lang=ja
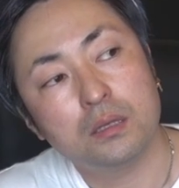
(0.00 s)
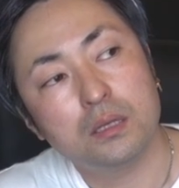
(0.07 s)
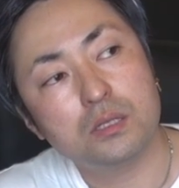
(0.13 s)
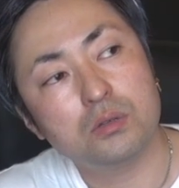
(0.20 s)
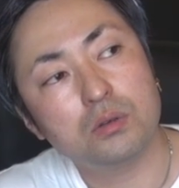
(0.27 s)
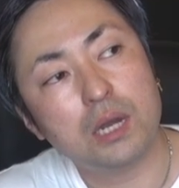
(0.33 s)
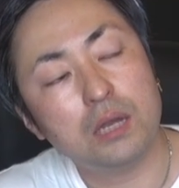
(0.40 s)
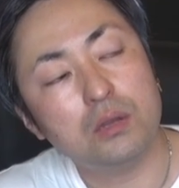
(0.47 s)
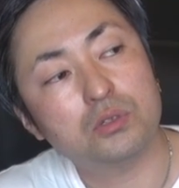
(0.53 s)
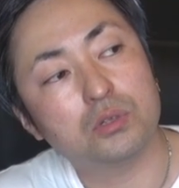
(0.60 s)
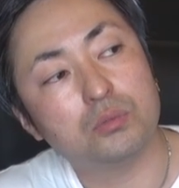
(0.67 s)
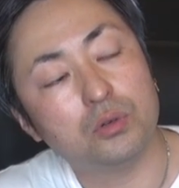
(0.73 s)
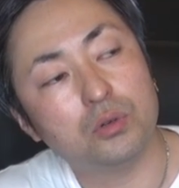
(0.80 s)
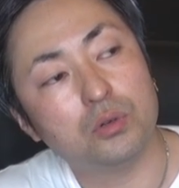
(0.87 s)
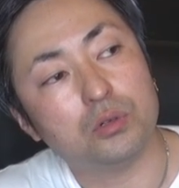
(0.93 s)
でその彼
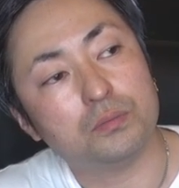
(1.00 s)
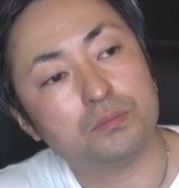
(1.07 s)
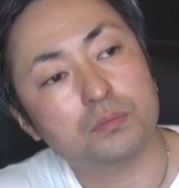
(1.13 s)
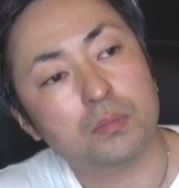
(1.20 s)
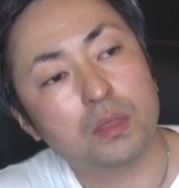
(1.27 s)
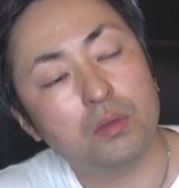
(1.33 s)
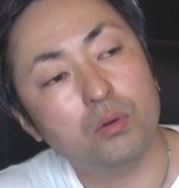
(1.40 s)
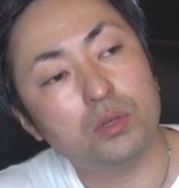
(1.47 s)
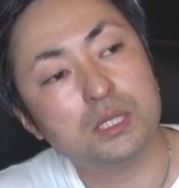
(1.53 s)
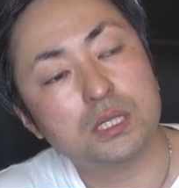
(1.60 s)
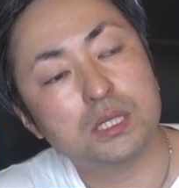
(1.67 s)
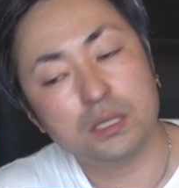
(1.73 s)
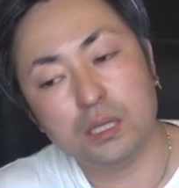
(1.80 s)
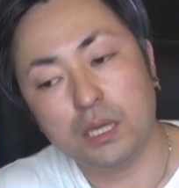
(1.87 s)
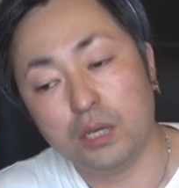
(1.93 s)
女もお医
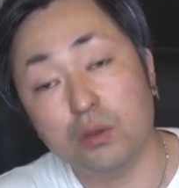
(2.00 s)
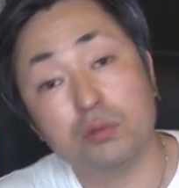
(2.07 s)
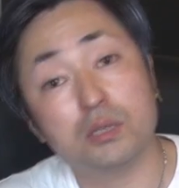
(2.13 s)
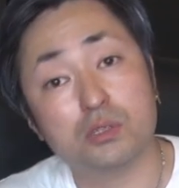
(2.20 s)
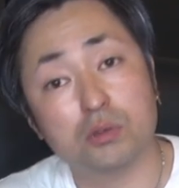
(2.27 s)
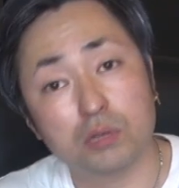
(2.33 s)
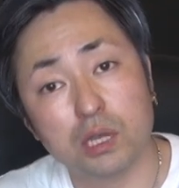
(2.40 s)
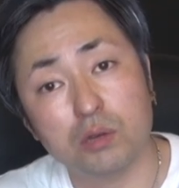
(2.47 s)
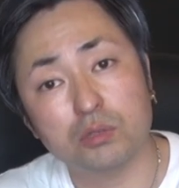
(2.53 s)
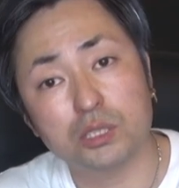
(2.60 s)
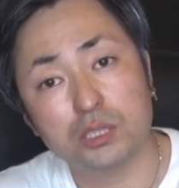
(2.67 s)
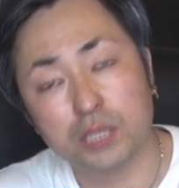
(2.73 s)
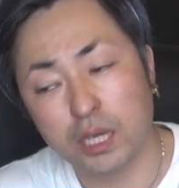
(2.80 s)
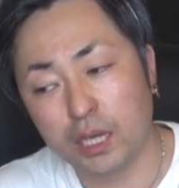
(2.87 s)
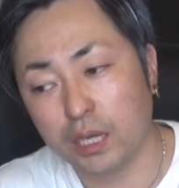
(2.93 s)
んにいろんな相談を
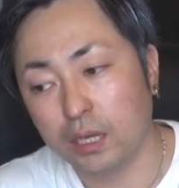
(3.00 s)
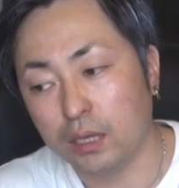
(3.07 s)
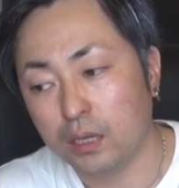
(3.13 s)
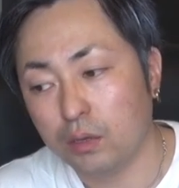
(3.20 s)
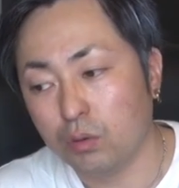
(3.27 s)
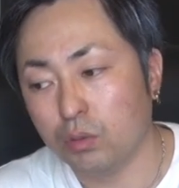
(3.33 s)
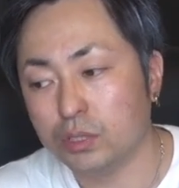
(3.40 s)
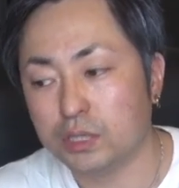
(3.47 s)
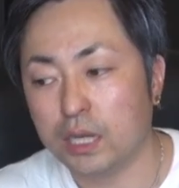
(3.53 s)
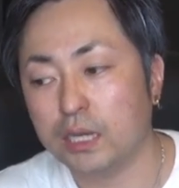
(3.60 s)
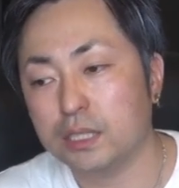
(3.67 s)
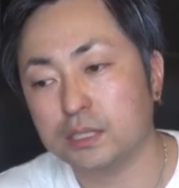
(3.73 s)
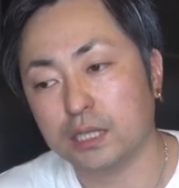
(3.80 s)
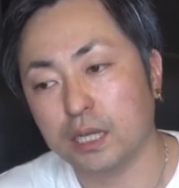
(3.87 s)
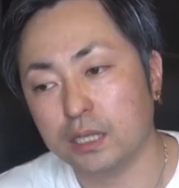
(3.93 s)
して、こうした
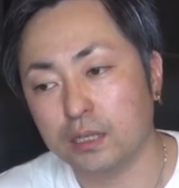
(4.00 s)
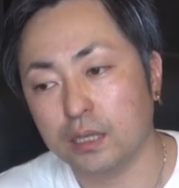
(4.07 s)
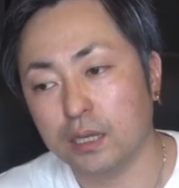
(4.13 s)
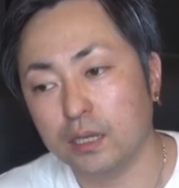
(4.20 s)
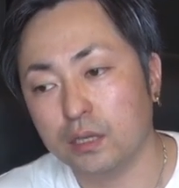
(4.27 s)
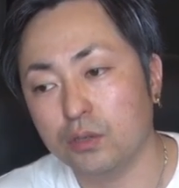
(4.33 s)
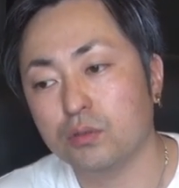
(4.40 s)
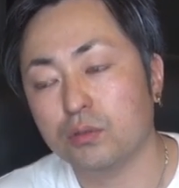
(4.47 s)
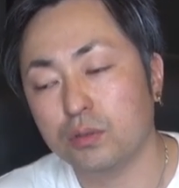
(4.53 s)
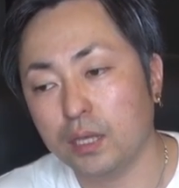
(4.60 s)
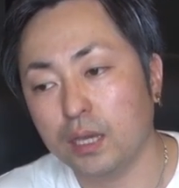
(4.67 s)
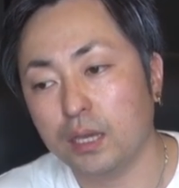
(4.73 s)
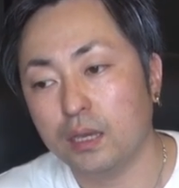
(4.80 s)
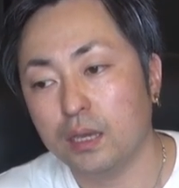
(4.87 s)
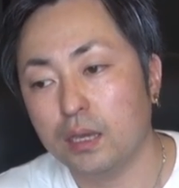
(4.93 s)
あしたいって言っ
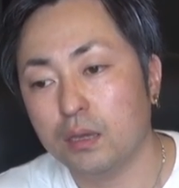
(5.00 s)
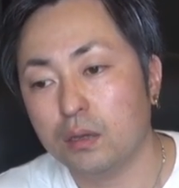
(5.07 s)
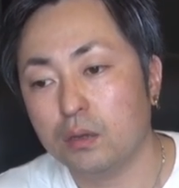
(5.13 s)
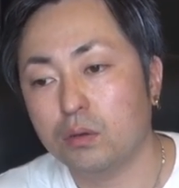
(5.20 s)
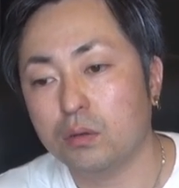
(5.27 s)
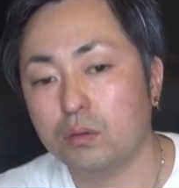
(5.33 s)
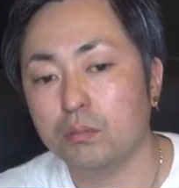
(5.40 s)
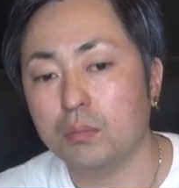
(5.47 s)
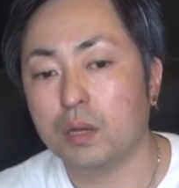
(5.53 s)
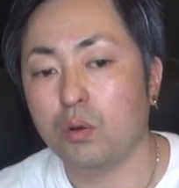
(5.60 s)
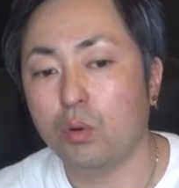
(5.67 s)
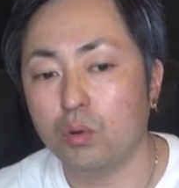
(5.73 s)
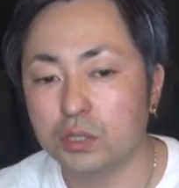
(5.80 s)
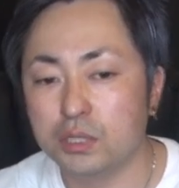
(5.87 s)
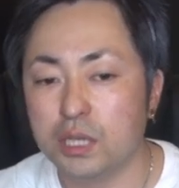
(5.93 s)
て、まあ、
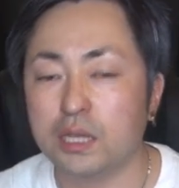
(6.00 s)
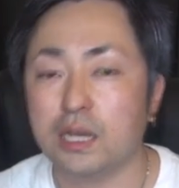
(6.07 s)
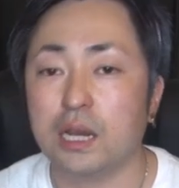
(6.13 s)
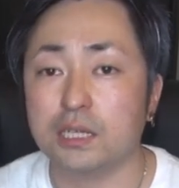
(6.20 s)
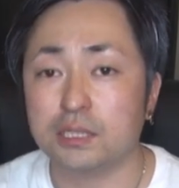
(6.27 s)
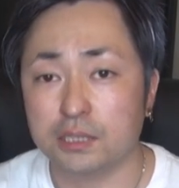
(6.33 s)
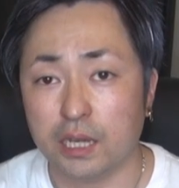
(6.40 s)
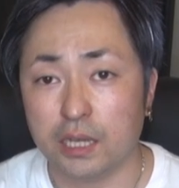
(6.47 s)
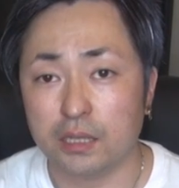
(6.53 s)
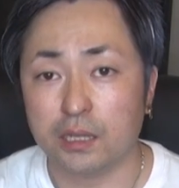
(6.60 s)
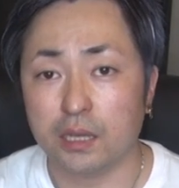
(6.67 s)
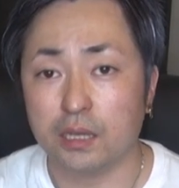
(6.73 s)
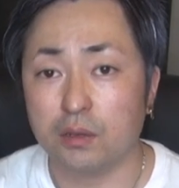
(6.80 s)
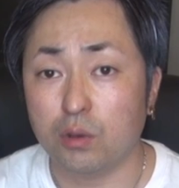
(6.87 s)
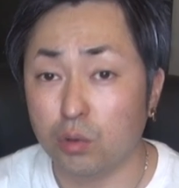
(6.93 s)
こうしたいならあしたいっ
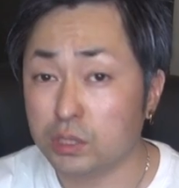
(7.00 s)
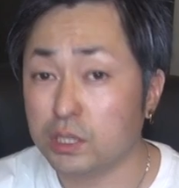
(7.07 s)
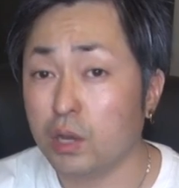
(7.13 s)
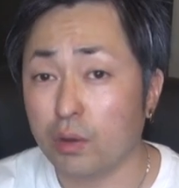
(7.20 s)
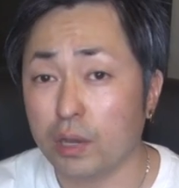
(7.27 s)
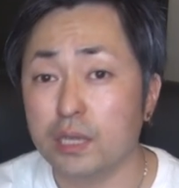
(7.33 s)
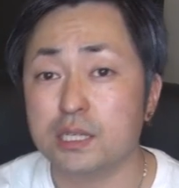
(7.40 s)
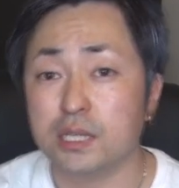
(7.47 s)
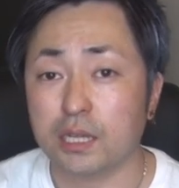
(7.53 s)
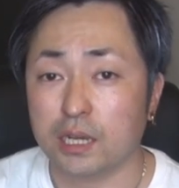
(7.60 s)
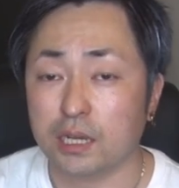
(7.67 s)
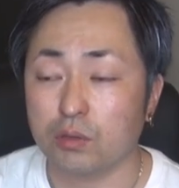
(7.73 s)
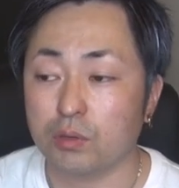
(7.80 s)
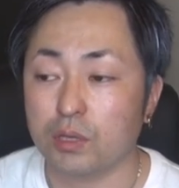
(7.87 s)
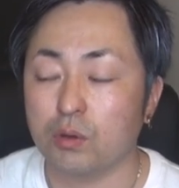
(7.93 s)
て、こうした方がいいじゃない
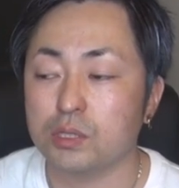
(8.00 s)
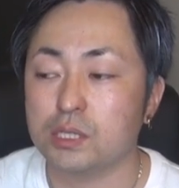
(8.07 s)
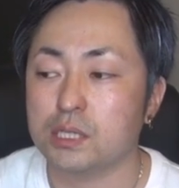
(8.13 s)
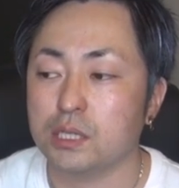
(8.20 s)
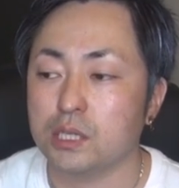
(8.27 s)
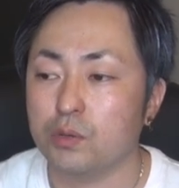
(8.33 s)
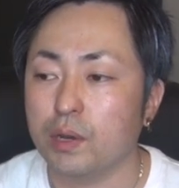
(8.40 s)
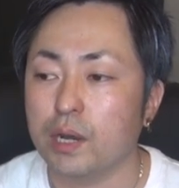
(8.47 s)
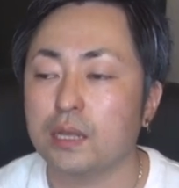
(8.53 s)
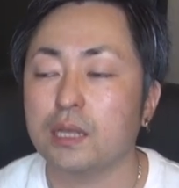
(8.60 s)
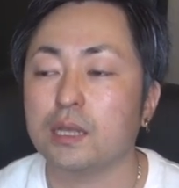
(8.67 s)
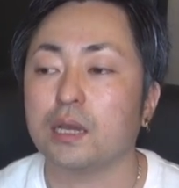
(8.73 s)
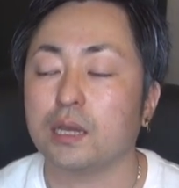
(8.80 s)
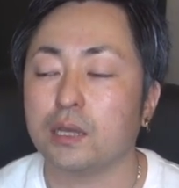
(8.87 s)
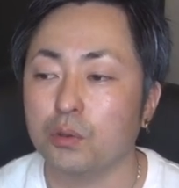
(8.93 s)
かとお医者さんに言われ
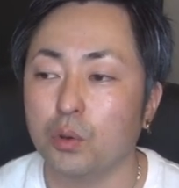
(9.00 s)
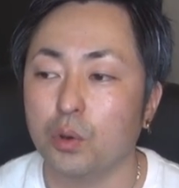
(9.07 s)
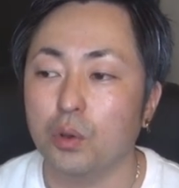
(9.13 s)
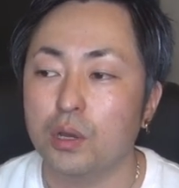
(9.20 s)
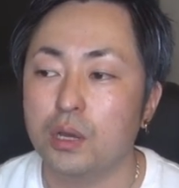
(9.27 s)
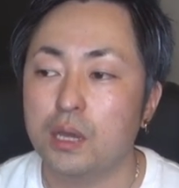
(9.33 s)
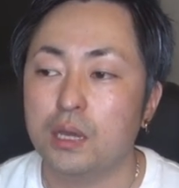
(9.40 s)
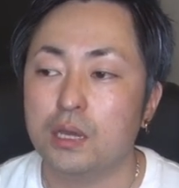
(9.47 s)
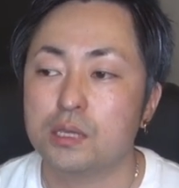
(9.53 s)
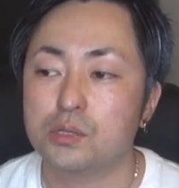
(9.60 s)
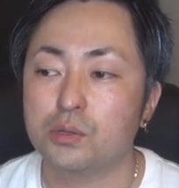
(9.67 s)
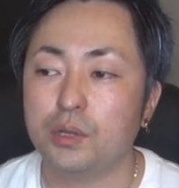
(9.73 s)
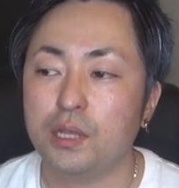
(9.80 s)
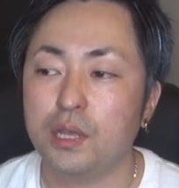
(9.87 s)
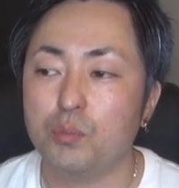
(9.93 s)
てたけど、
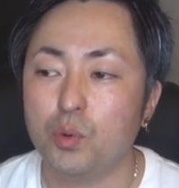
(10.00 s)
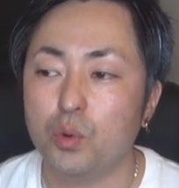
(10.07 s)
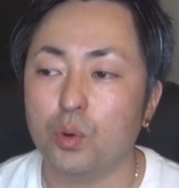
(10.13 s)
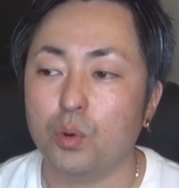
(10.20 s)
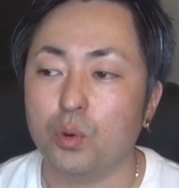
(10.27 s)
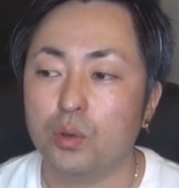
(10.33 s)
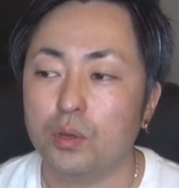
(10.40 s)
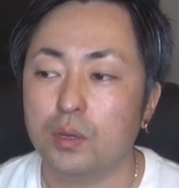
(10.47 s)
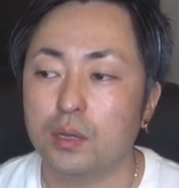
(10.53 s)
それでも